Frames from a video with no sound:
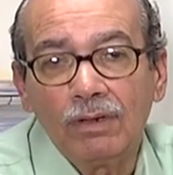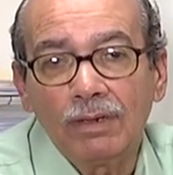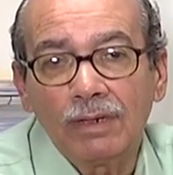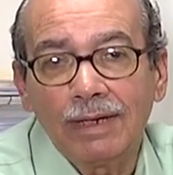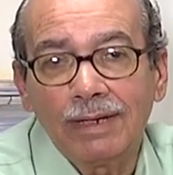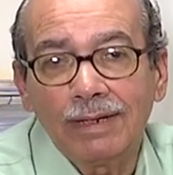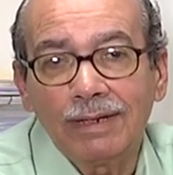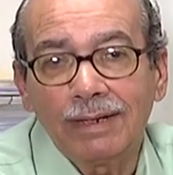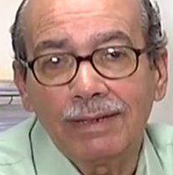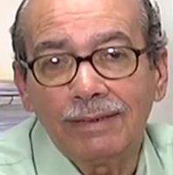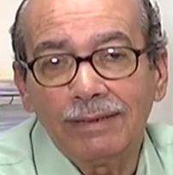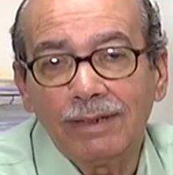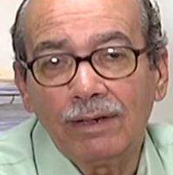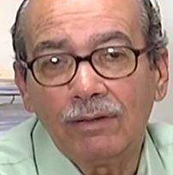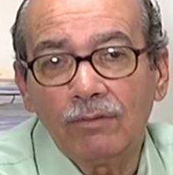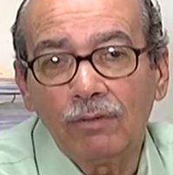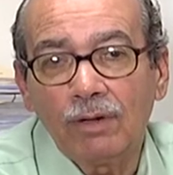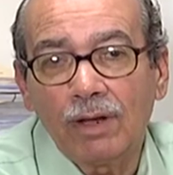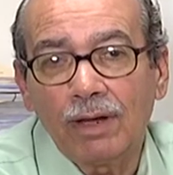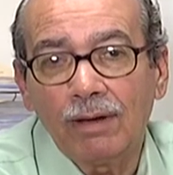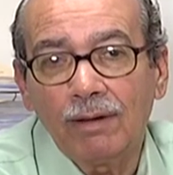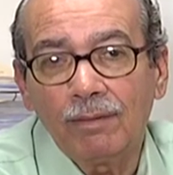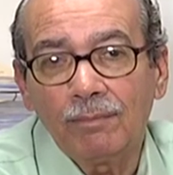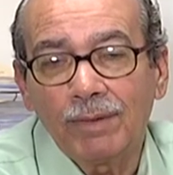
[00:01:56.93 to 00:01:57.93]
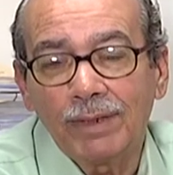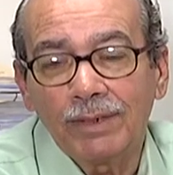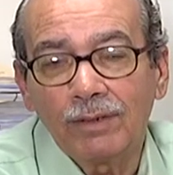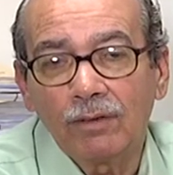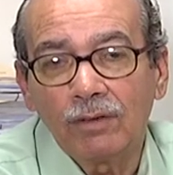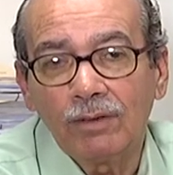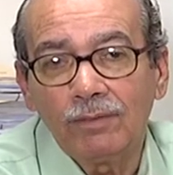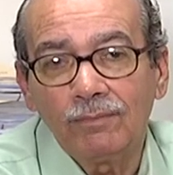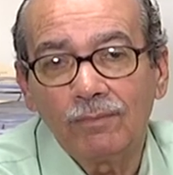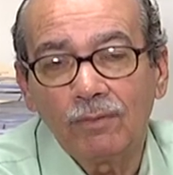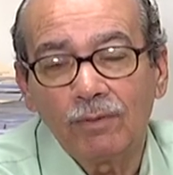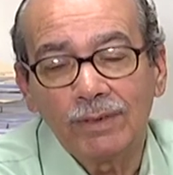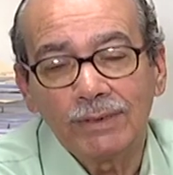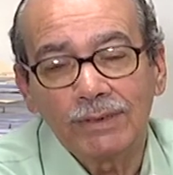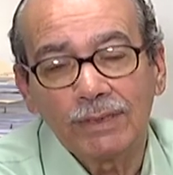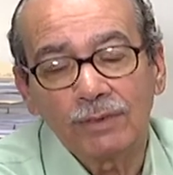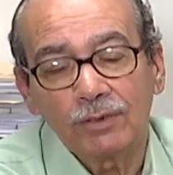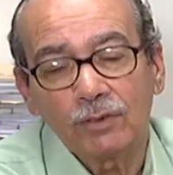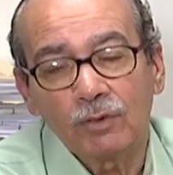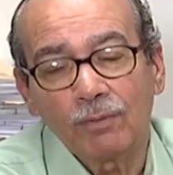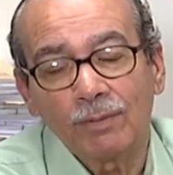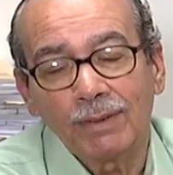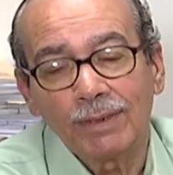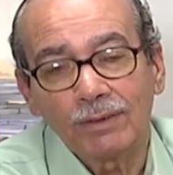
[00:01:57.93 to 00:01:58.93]
cada día una mayor
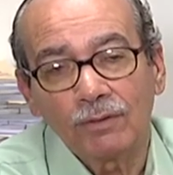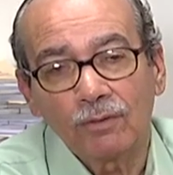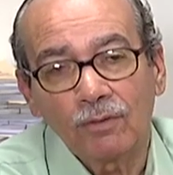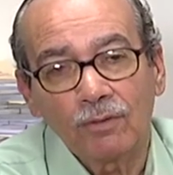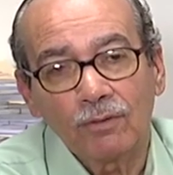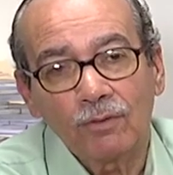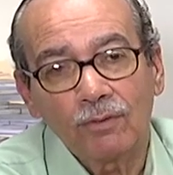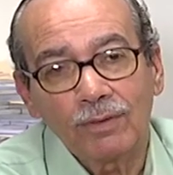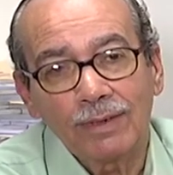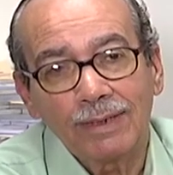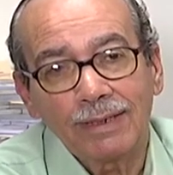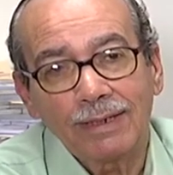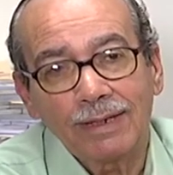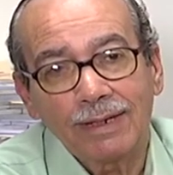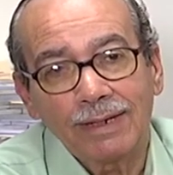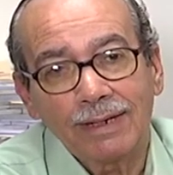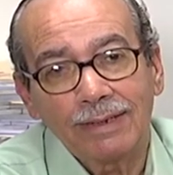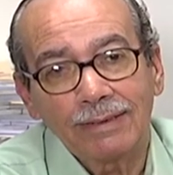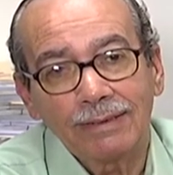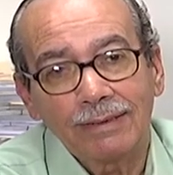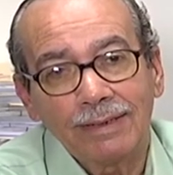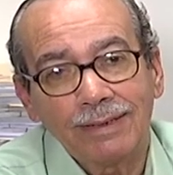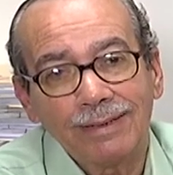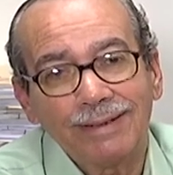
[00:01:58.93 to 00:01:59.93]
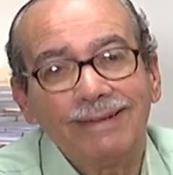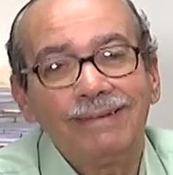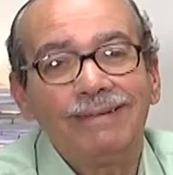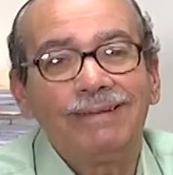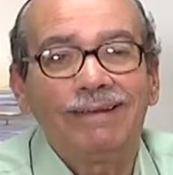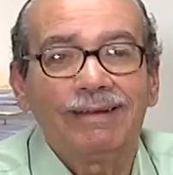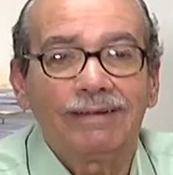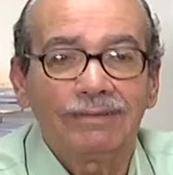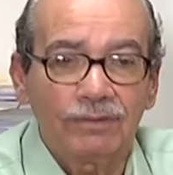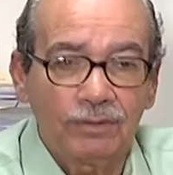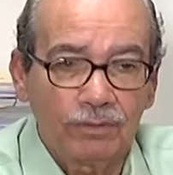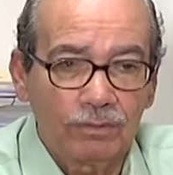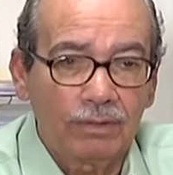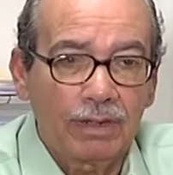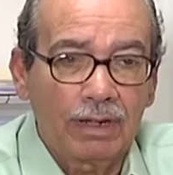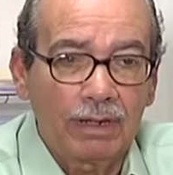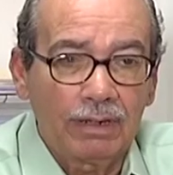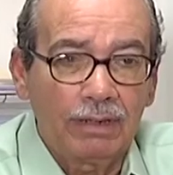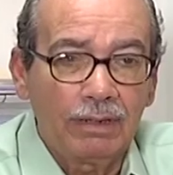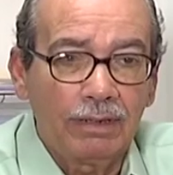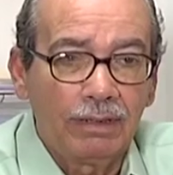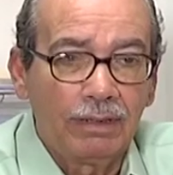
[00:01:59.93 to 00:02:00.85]
influencia, sobre todo de carácter generacional.